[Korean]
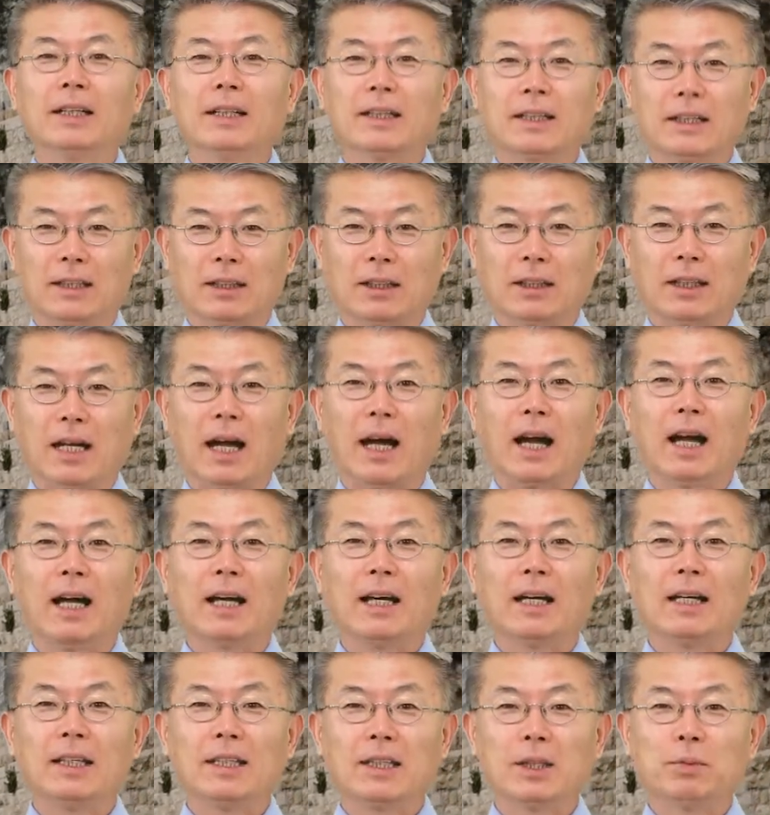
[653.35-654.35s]

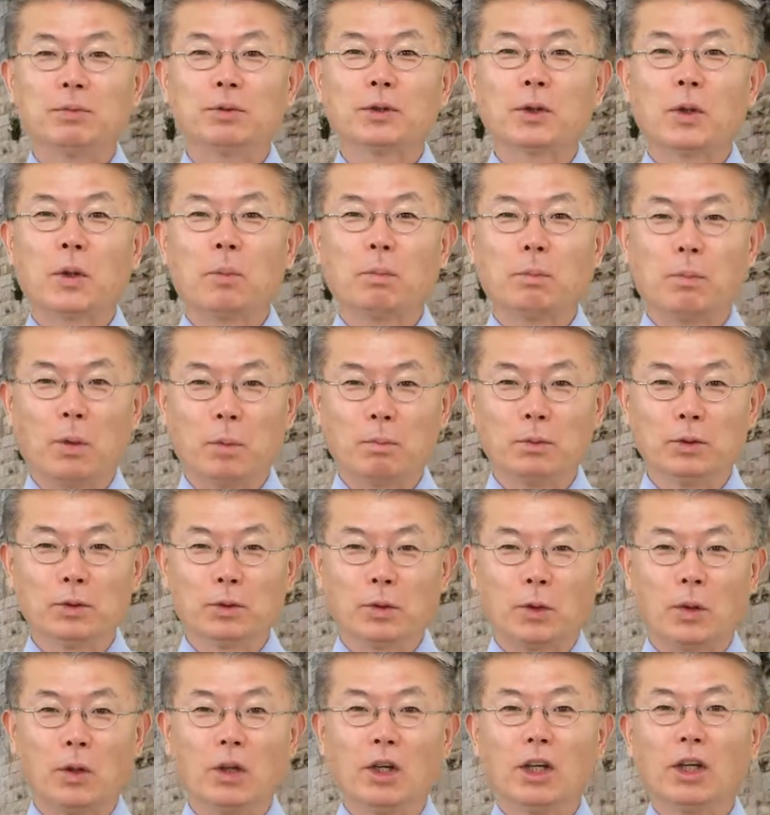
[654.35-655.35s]
그러나 히브리어
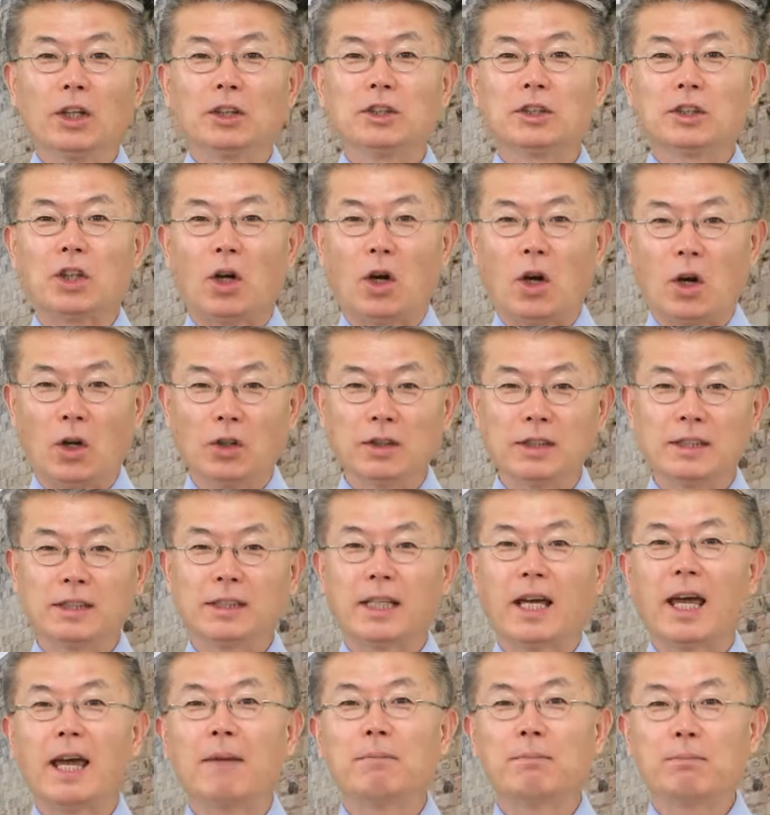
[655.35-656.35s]
본문도
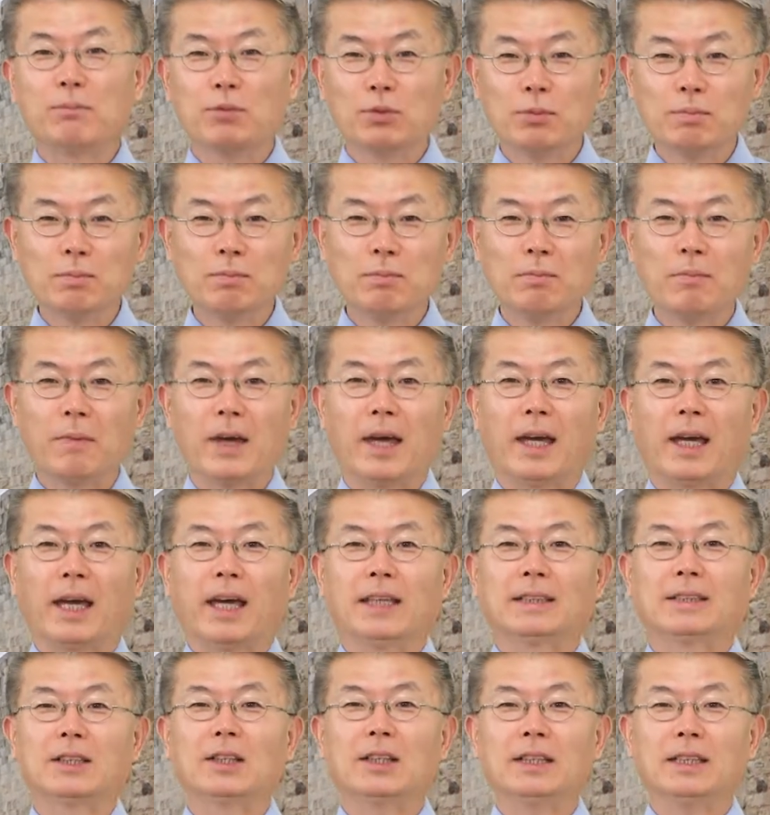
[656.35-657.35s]
전체
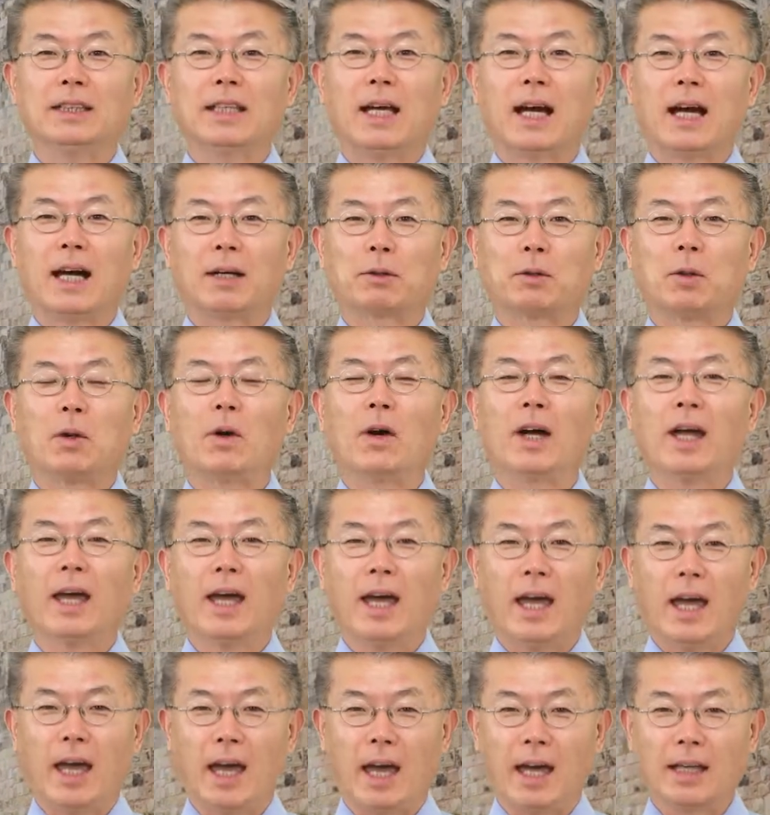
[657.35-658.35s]
문맥에서
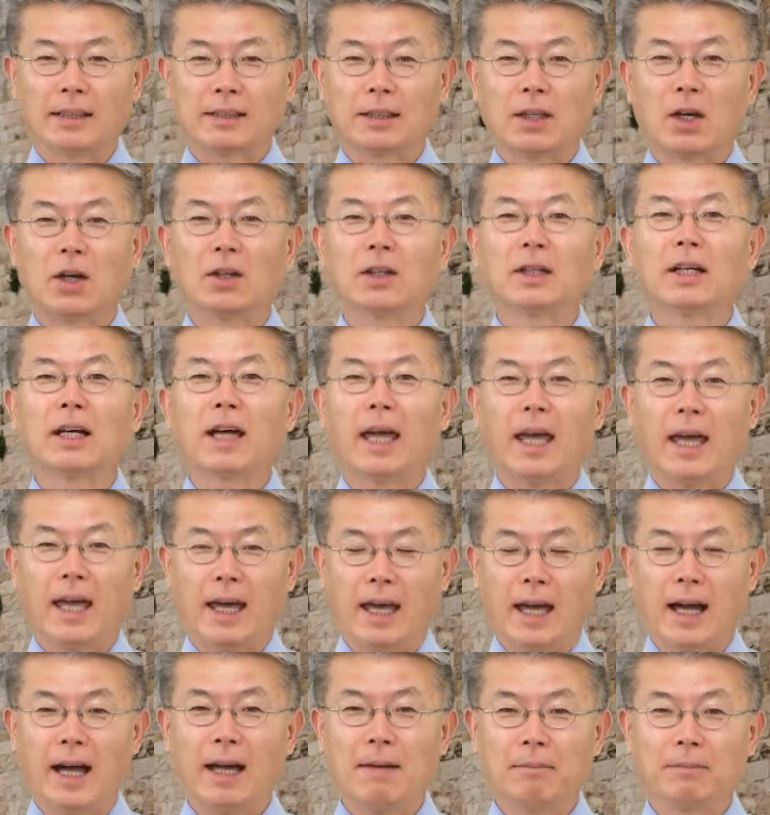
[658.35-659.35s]
이해하고
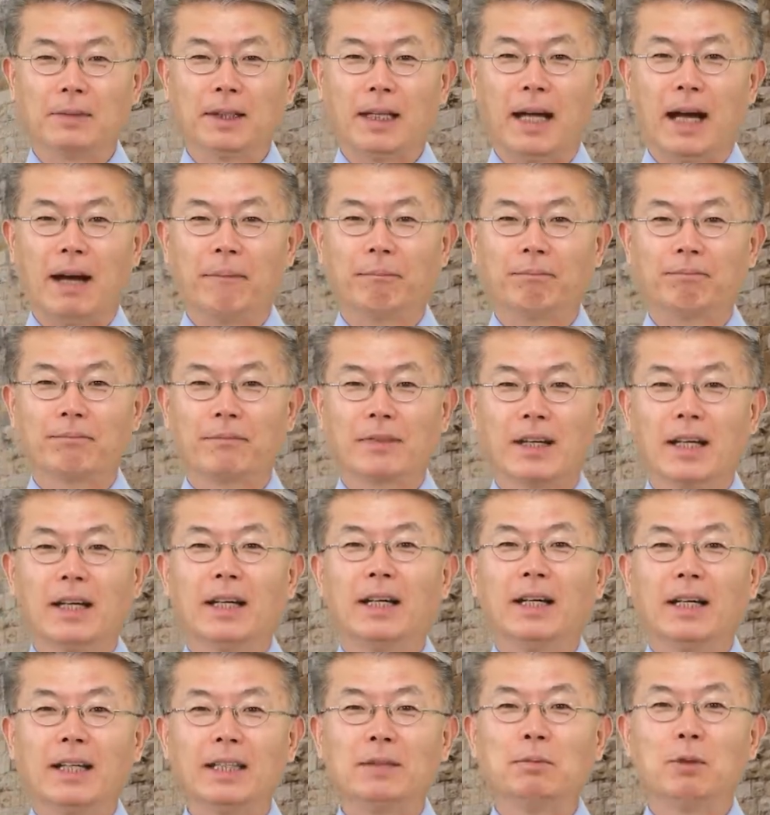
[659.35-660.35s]
해석해야 합니다.
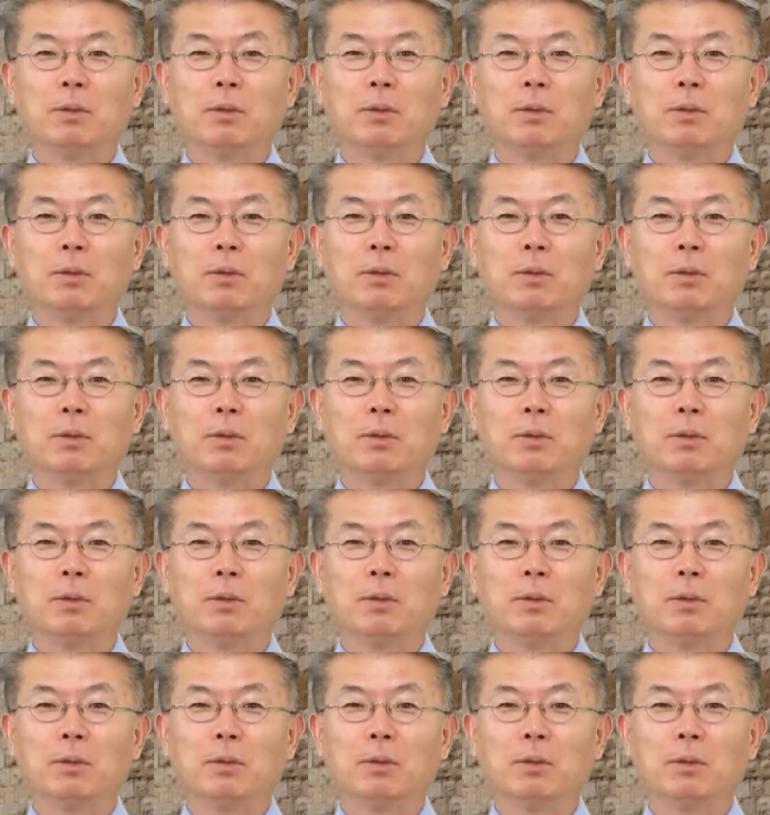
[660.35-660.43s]
이